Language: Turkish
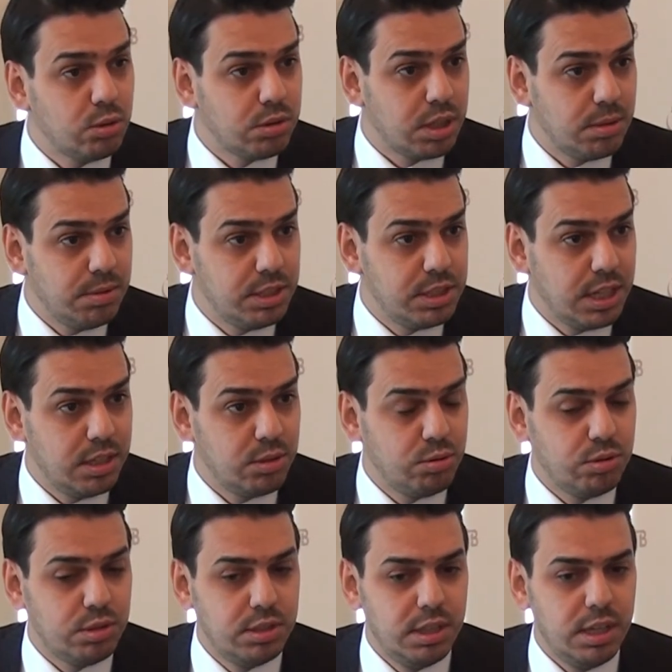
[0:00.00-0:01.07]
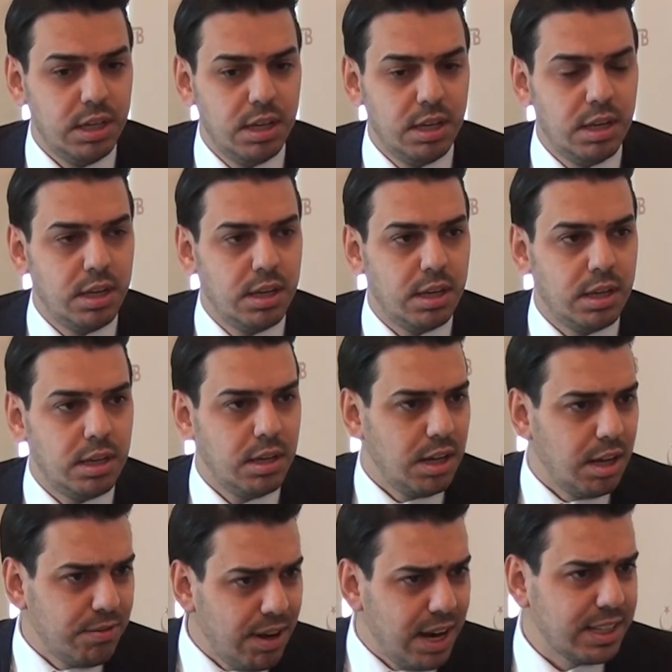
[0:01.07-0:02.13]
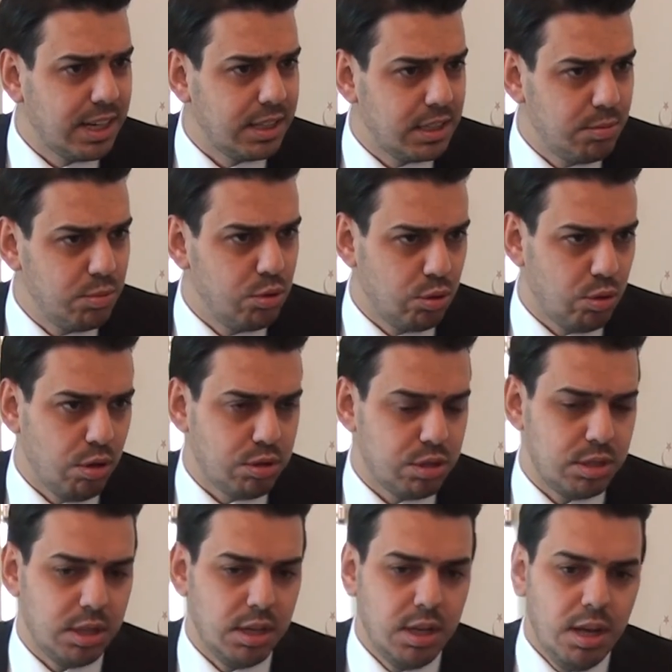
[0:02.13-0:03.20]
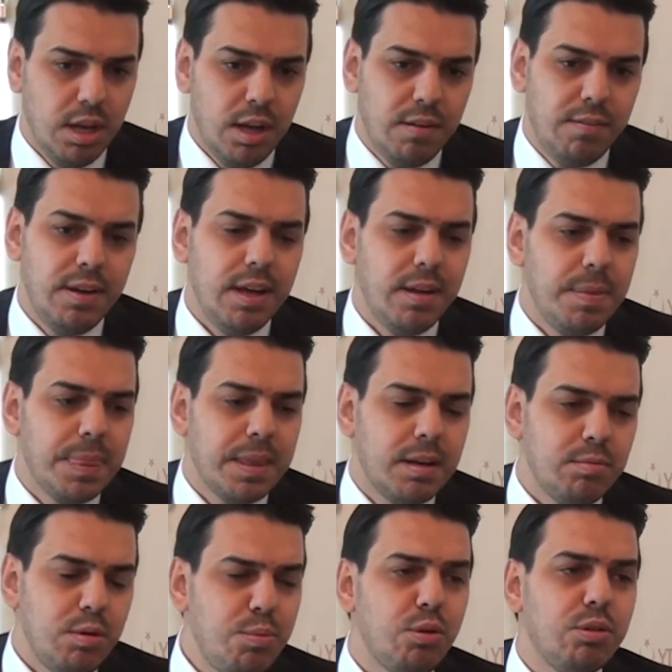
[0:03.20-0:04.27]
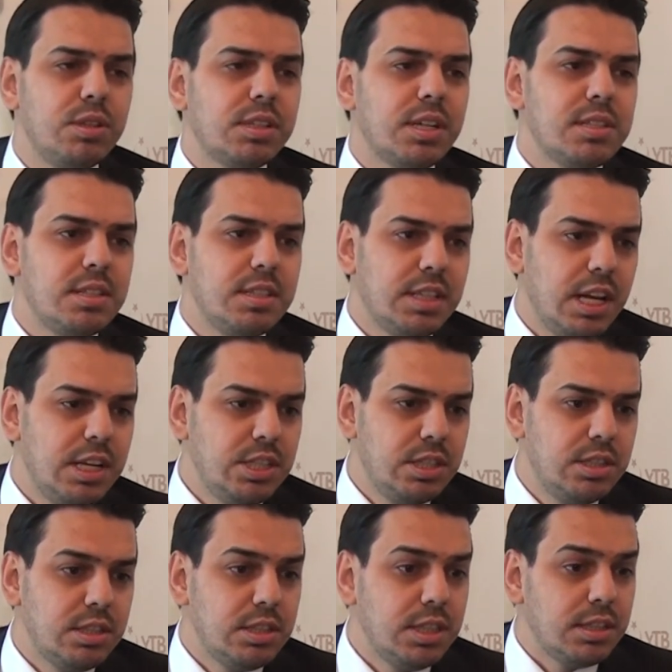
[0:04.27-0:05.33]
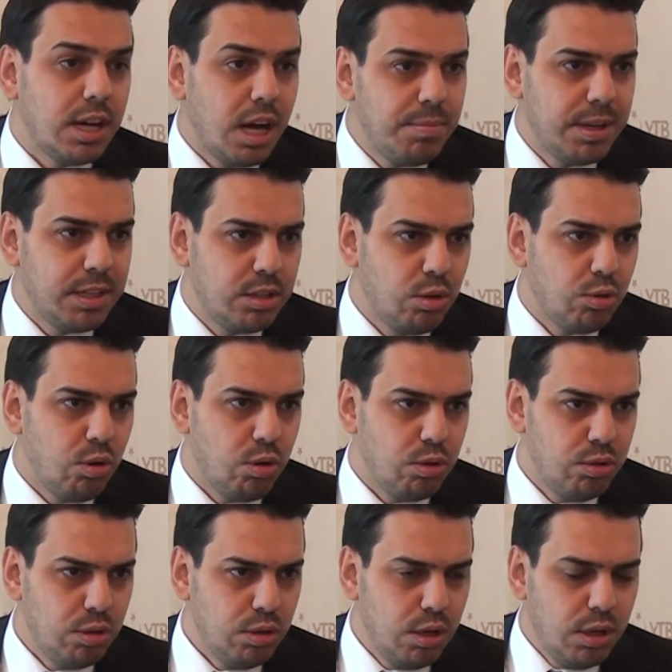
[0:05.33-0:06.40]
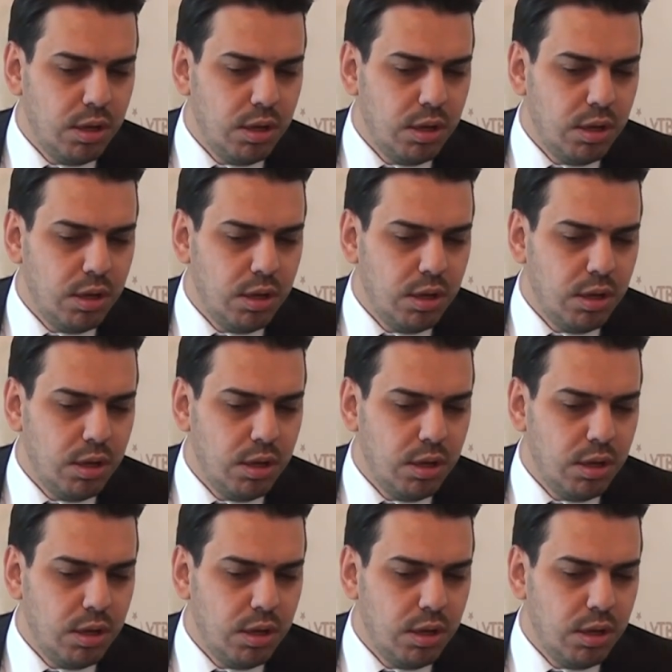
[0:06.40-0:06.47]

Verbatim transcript: kurabileceğini Türkiye e, fark etti büyük ölçüde. Ve bu politikasını geliştirdikçe rağbet de gördü.